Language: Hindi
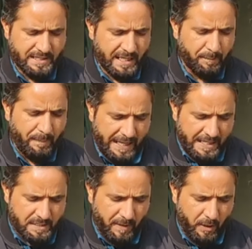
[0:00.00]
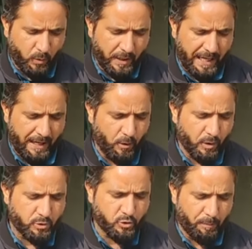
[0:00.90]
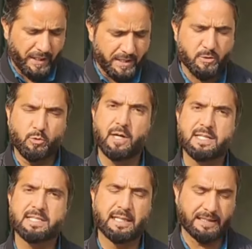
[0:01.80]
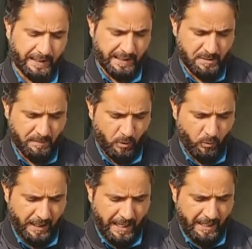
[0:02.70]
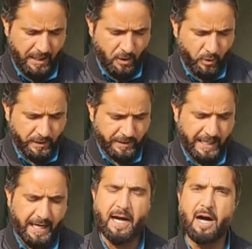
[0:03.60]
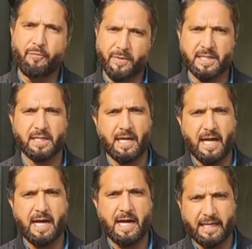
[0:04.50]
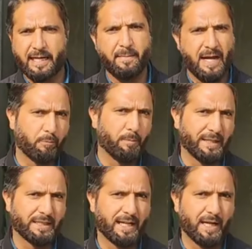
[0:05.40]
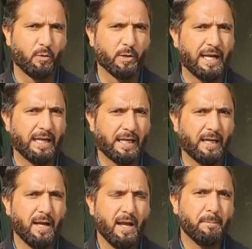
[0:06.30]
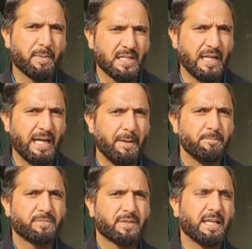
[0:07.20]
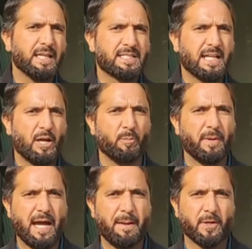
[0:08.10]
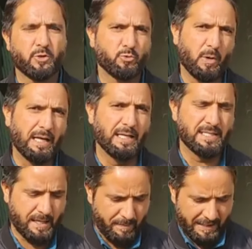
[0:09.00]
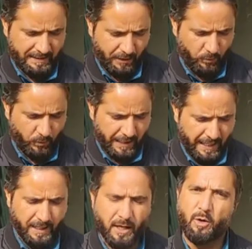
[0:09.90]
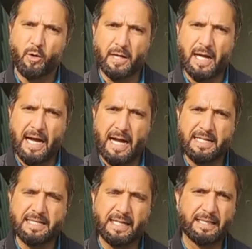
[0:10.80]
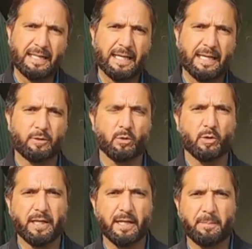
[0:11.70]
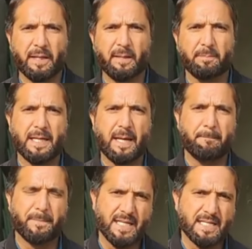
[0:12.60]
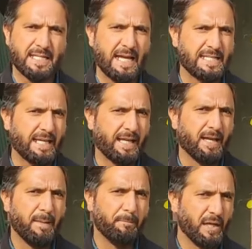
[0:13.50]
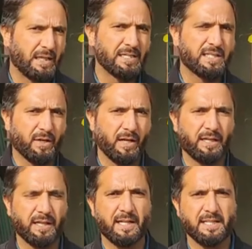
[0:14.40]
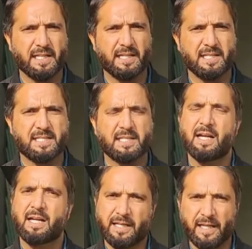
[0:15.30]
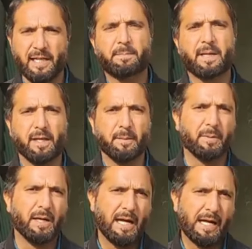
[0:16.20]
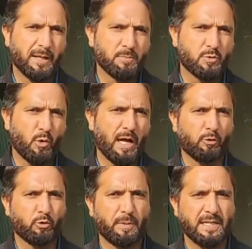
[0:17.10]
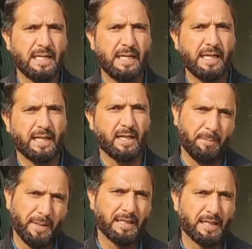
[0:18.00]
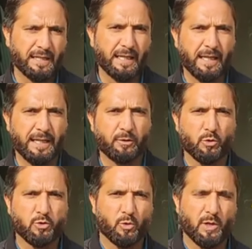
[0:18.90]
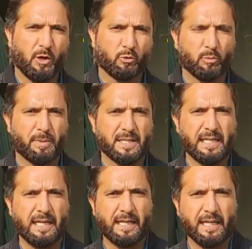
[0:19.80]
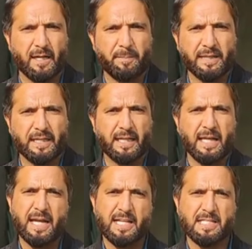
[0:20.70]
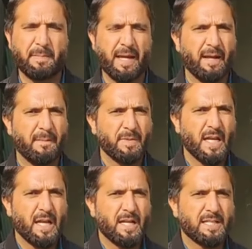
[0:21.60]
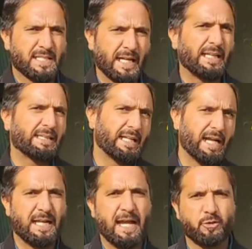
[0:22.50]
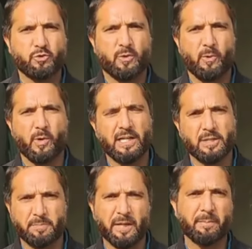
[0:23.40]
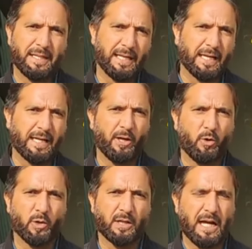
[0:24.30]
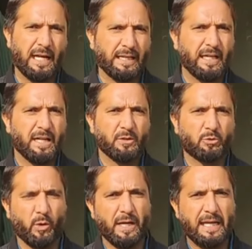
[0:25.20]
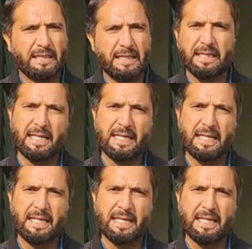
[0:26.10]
2022 में हुई है और 24 2023 में हुई है और ये ऑफिशियल का आंकड़ा मैं आपको बता रहा हूं यानी कि पिछले तीन सालों में यहां पर 44 अम्बाते हुई है और आज अगर देखेंगे तो करीब करीब ये 20 ऐसे मिल्टन से रिलेटेड इंसिडेंट्स करीब करीब अगर हम 16 अक्टूबर से लेकर अभी तक देखेंगे तो 16 अक्टूबर से लेकर अभी तक इसमें ज्यादातर अटैक जो है वो कश्मीर में देखे गए और खाली दो या